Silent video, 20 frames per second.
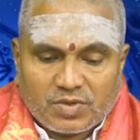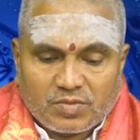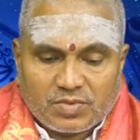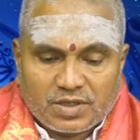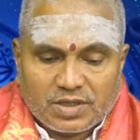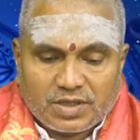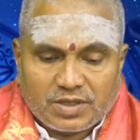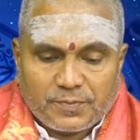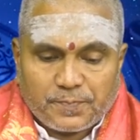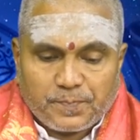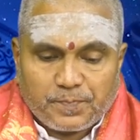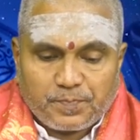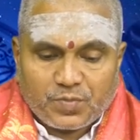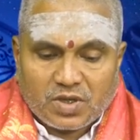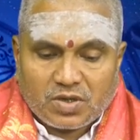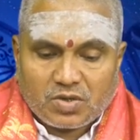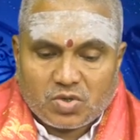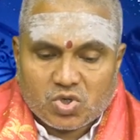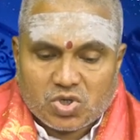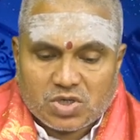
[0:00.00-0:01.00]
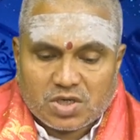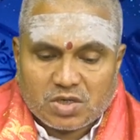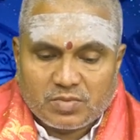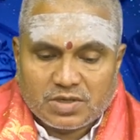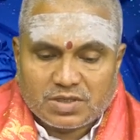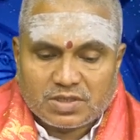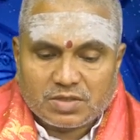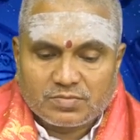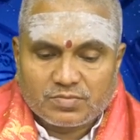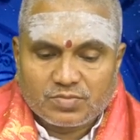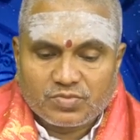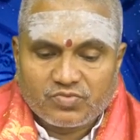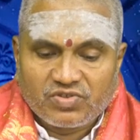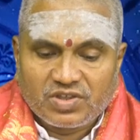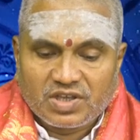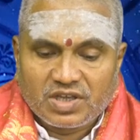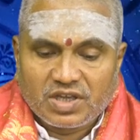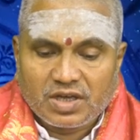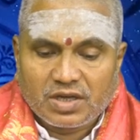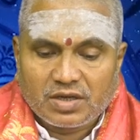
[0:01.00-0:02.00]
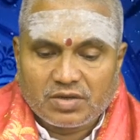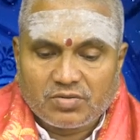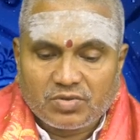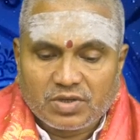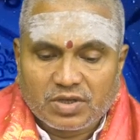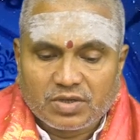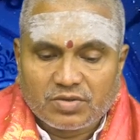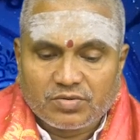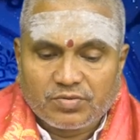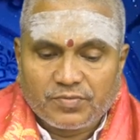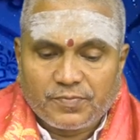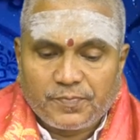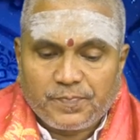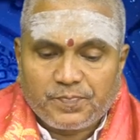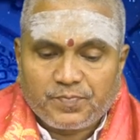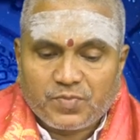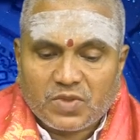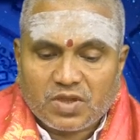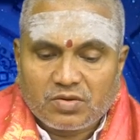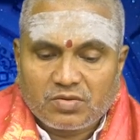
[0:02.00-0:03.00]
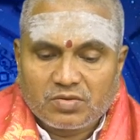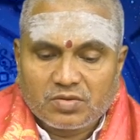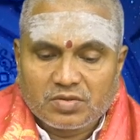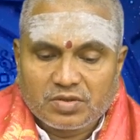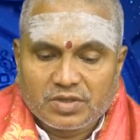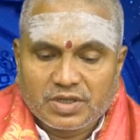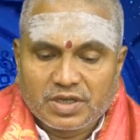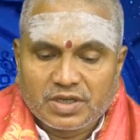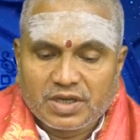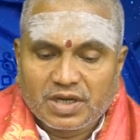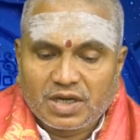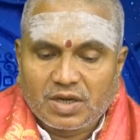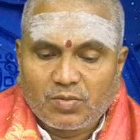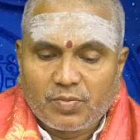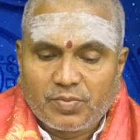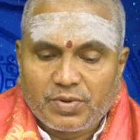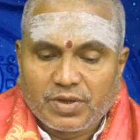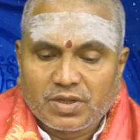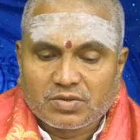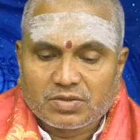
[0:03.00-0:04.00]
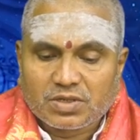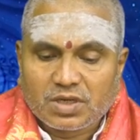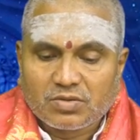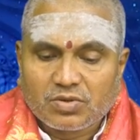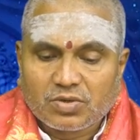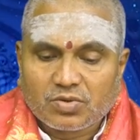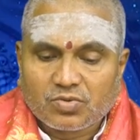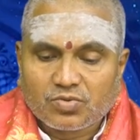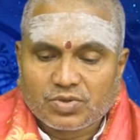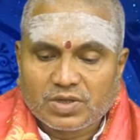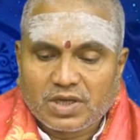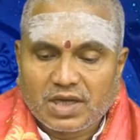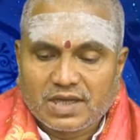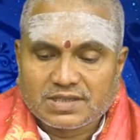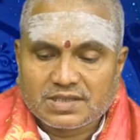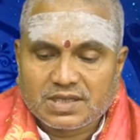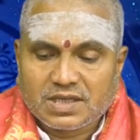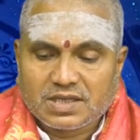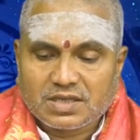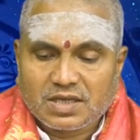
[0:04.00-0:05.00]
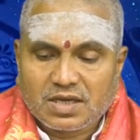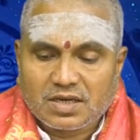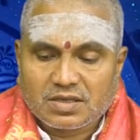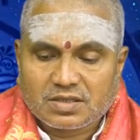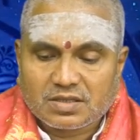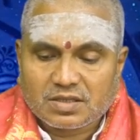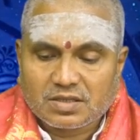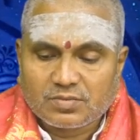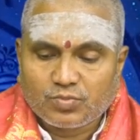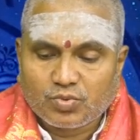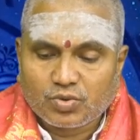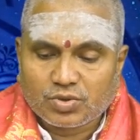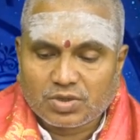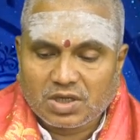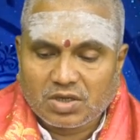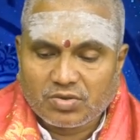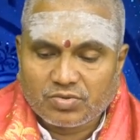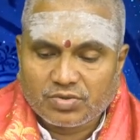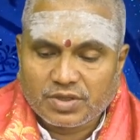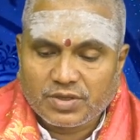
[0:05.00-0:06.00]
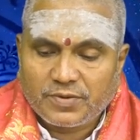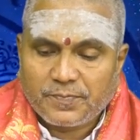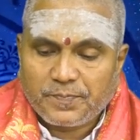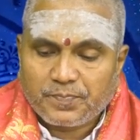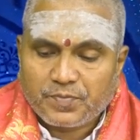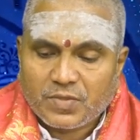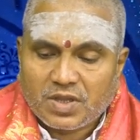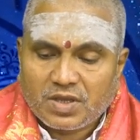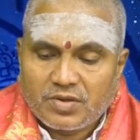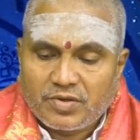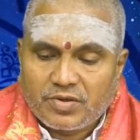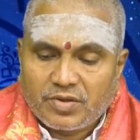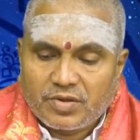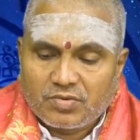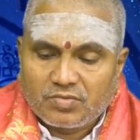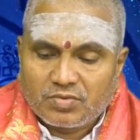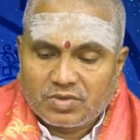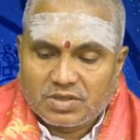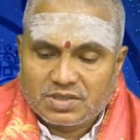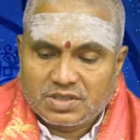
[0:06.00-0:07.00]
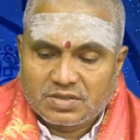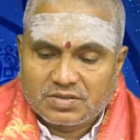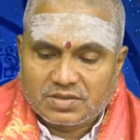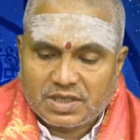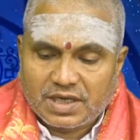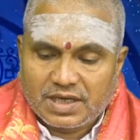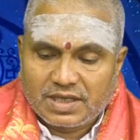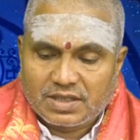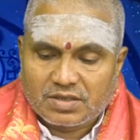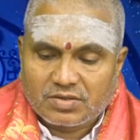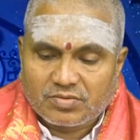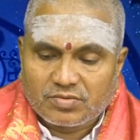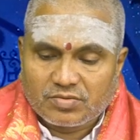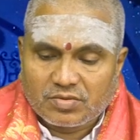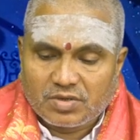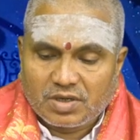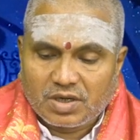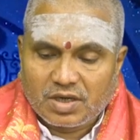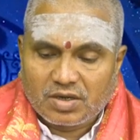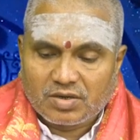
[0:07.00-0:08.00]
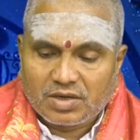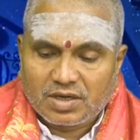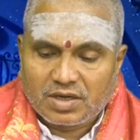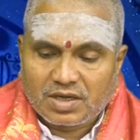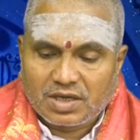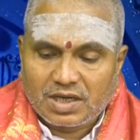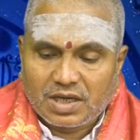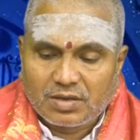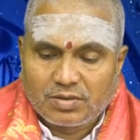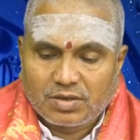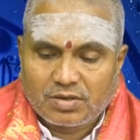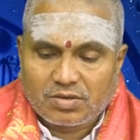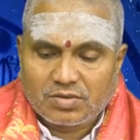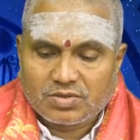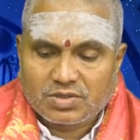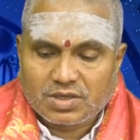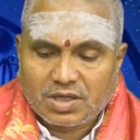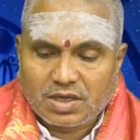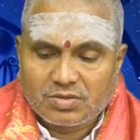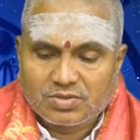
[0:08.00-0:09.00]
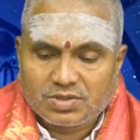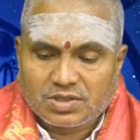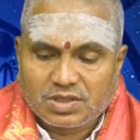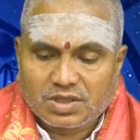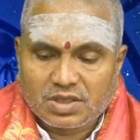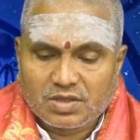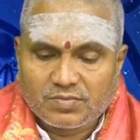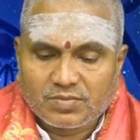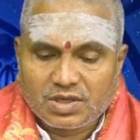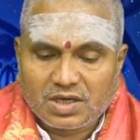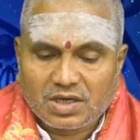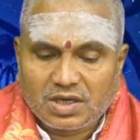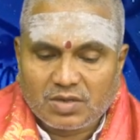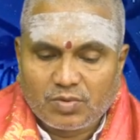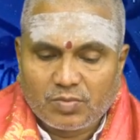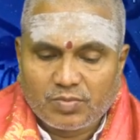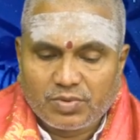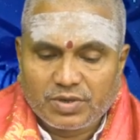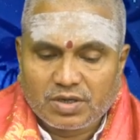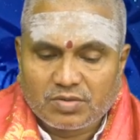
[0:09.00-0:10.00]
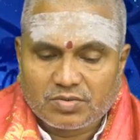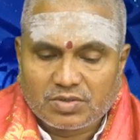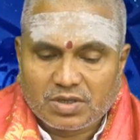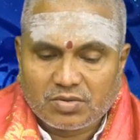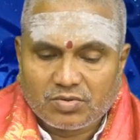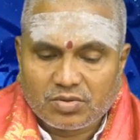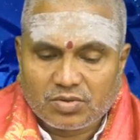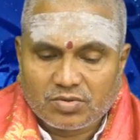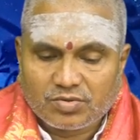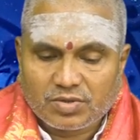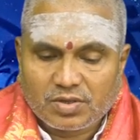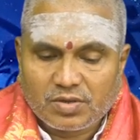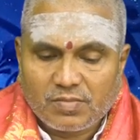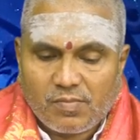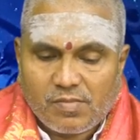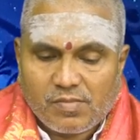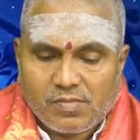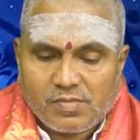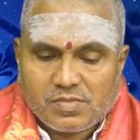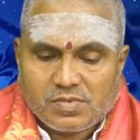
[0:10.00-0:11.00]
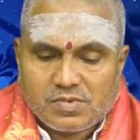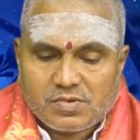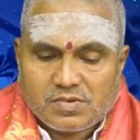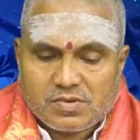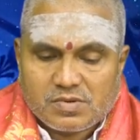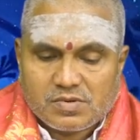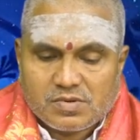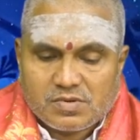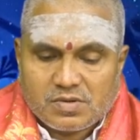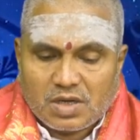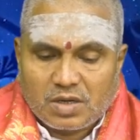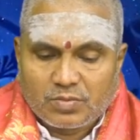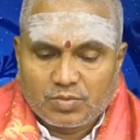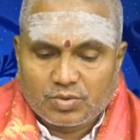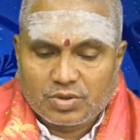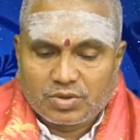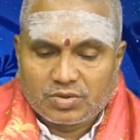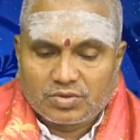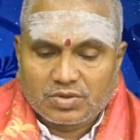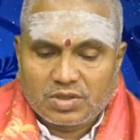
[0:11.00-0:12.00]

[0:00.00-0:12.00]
మరి కృష్ణపక్షం విధియ ఉదయం ఏడు గంటల ముప్పై ఐదు నిమిషాల వరకు ఉంది ఆశ్రేష నక్షత్రం పూర్తిగా ఉంది వర్జ్యం సాయంత్రం ఆరు గంటల యాభై ఒక్క నిమిషాల నుంచి ఎనిమిది గంటల ముప్పై ఏడు నిమిషాల వరకు ఉంది అమృతం